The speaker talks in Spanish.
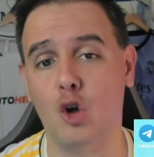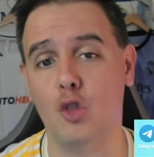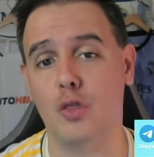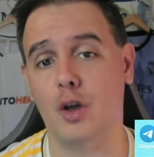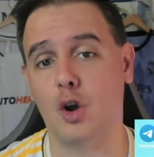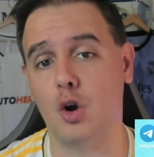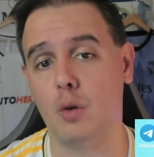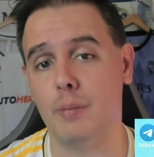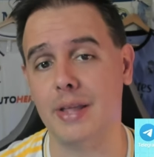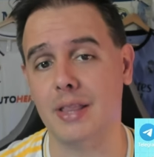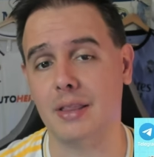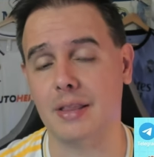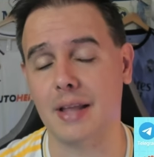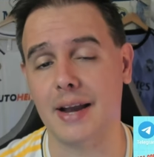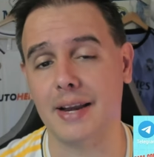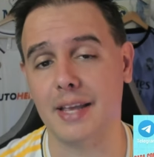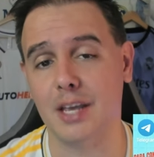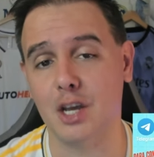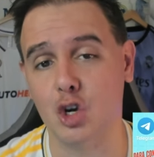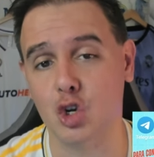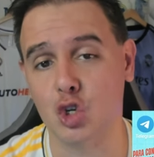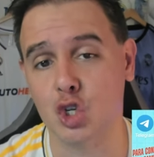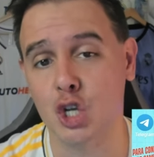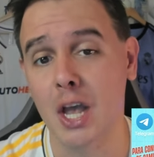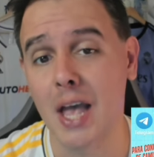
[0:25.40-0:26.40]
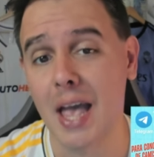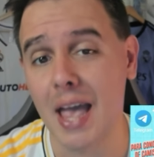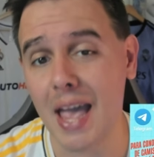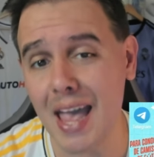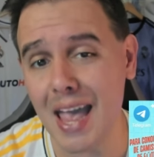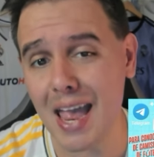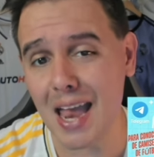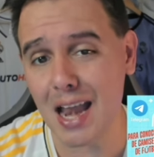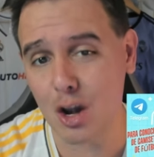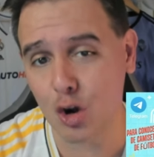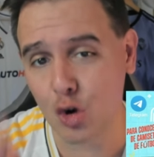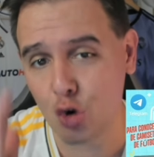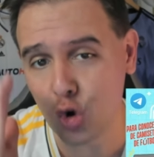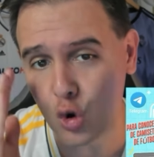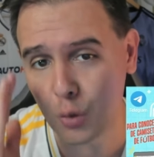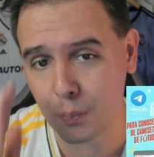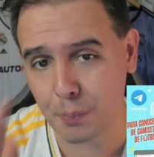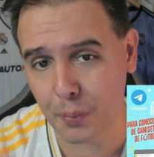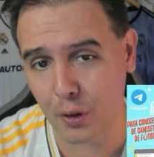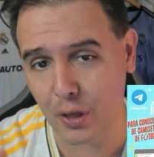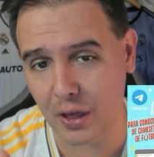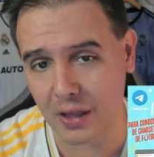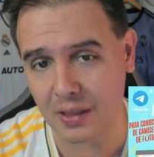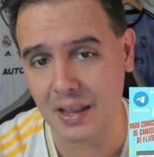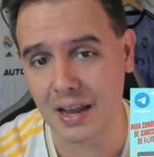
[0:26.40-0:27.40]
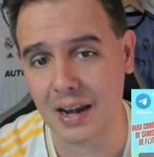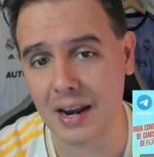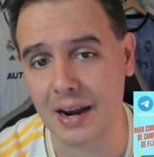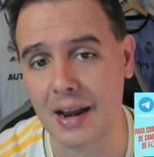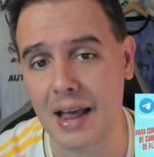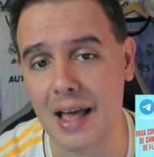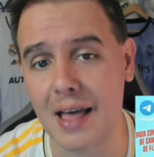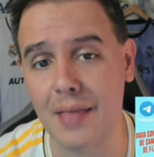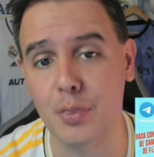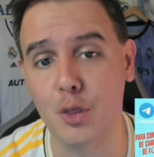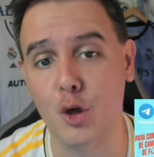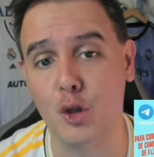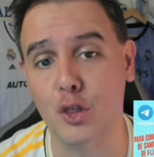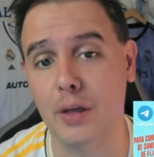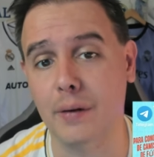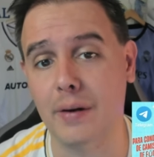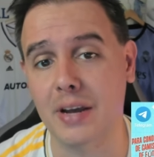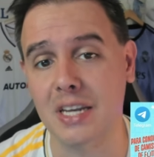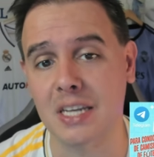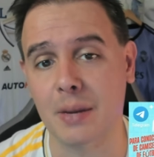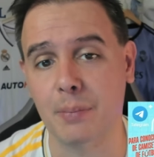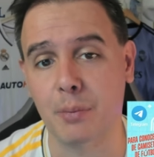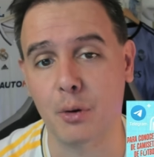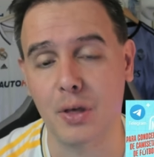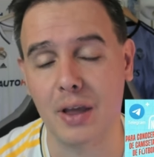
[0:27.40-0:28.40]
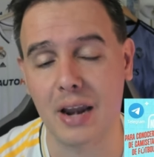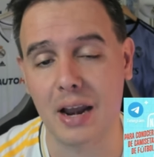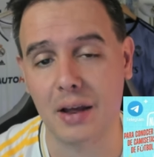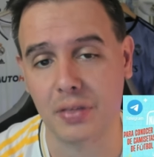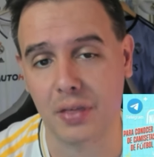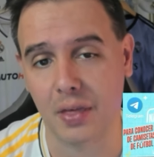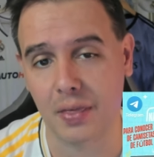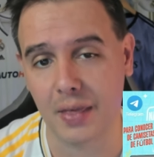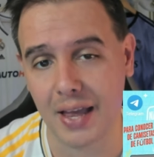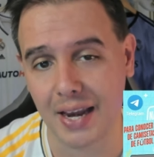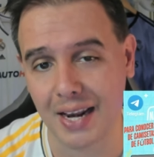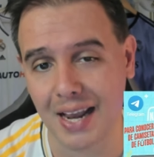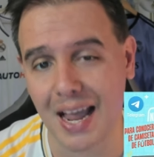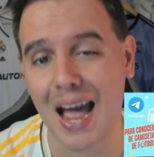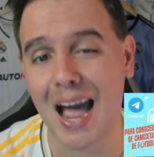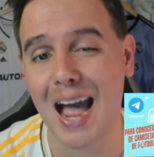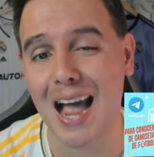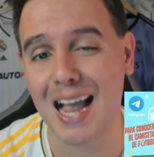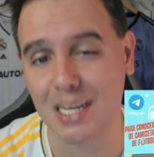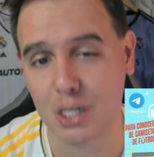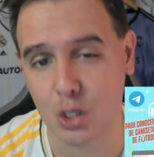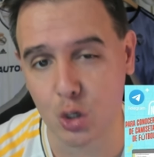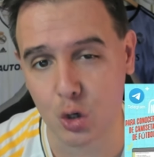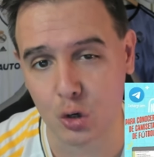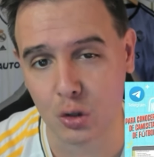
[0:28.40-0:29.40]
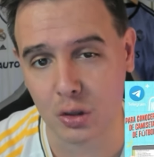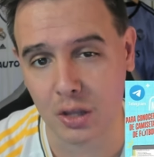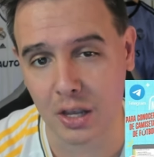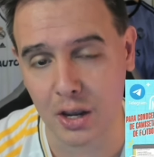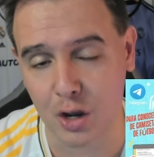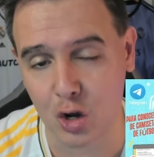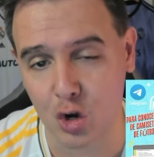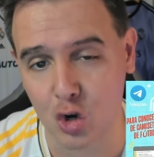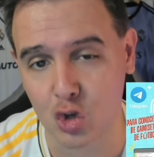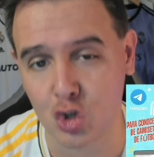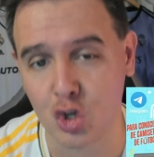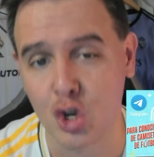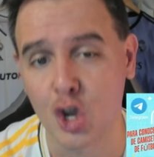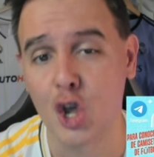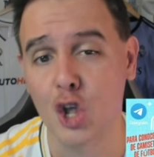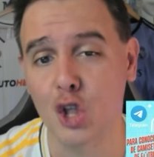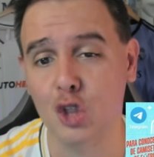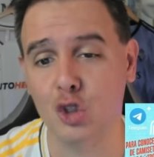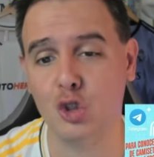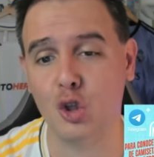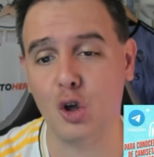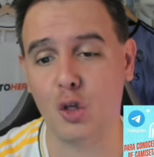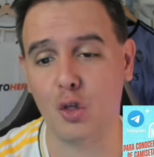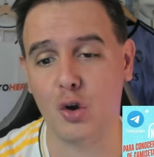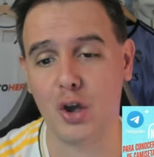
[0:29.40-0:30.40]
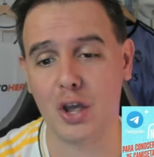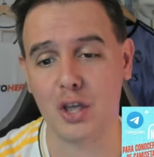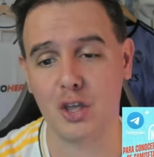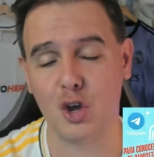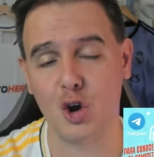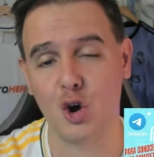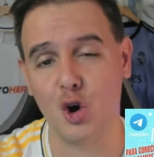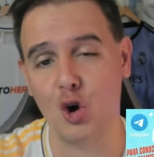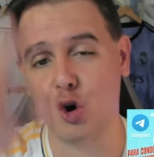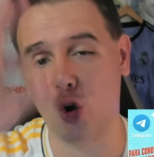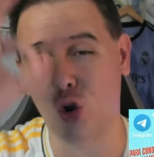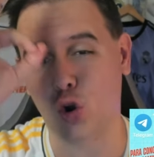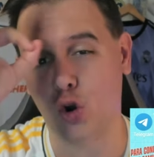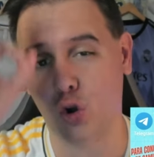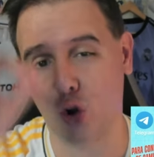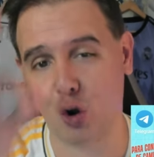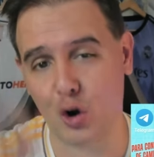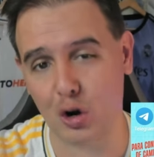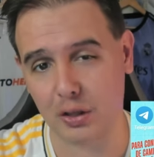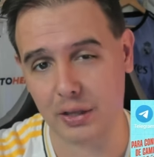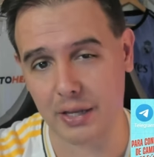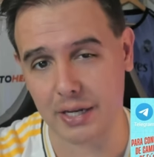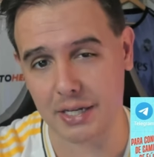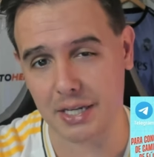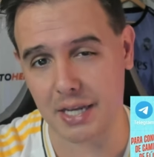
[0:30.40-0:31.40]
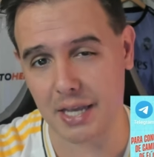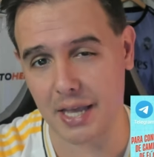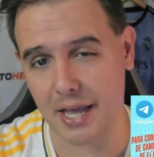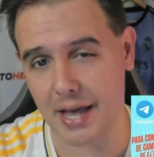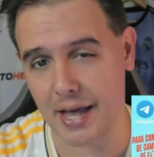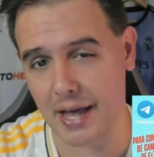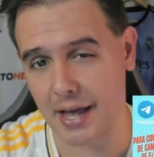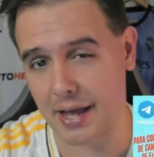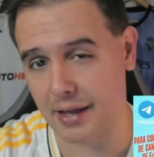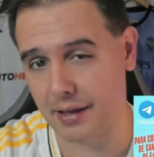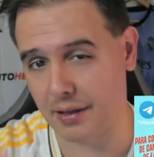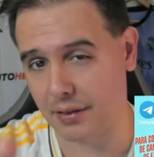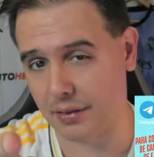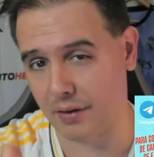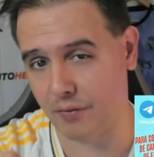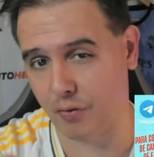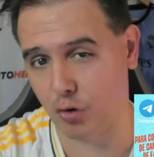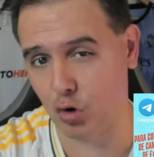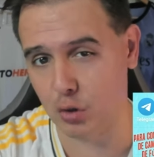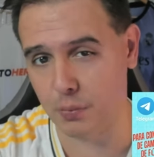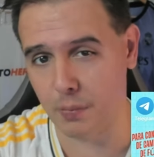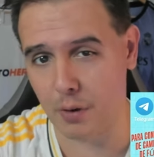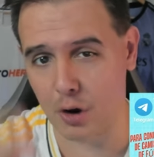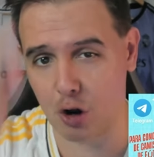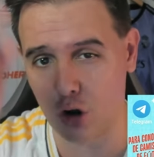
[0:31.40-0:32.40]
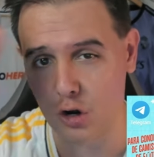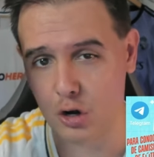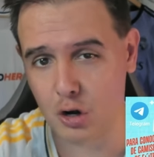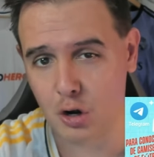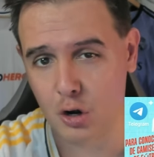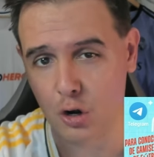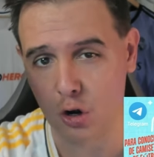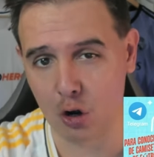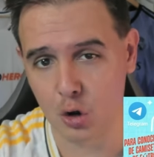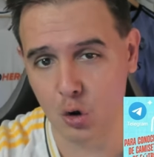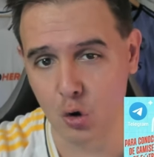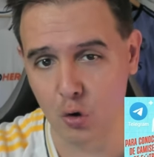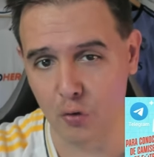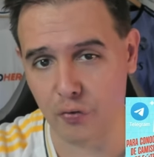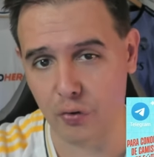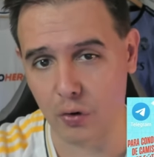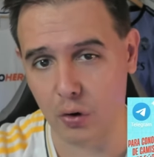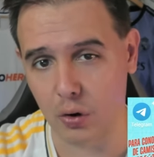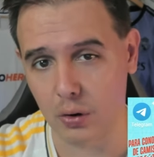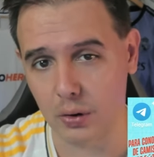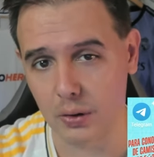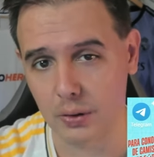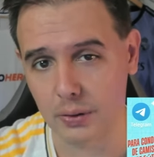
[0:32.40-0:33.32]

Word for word: de comentarios el grupo de Telegram donde vais a poder acceder a sorteos. Todo ello cortesía de Fútbol Lufo.